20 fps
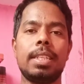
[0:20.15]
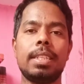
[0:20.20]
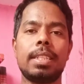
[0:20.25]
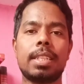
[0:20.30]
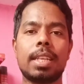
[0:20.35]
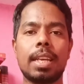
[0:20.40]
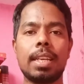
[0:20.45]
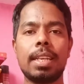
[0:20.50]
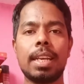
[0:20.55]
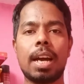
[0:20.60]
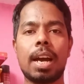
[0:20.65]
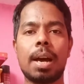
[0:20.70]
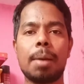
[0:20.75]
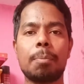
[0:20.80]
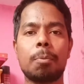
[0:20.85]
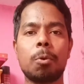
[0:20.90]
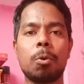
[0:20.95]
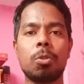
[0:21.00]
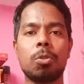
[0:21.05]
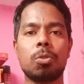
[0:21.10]
इसके लिए
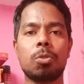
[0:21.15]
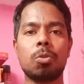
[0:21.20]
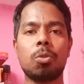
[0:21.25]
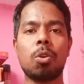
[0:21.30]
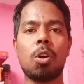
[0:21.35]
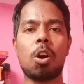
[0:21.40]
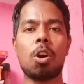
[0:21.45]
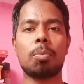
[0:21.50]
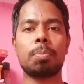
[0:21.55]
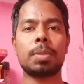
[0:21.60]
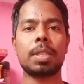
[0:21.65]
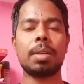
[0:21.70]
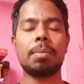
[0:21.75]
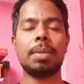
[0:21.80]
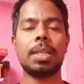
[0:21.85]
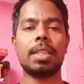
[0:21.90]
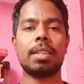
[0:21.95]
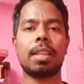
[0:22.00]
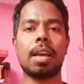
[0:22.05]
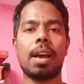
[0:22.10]
आपको दो ऑप्शन
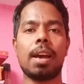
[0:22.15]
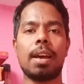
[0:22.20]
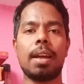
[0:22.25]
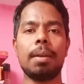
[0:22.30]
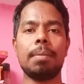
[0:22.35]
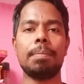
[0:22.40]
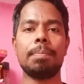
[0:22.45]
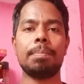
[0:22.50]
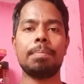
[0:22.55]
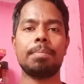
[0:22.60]
मिलता है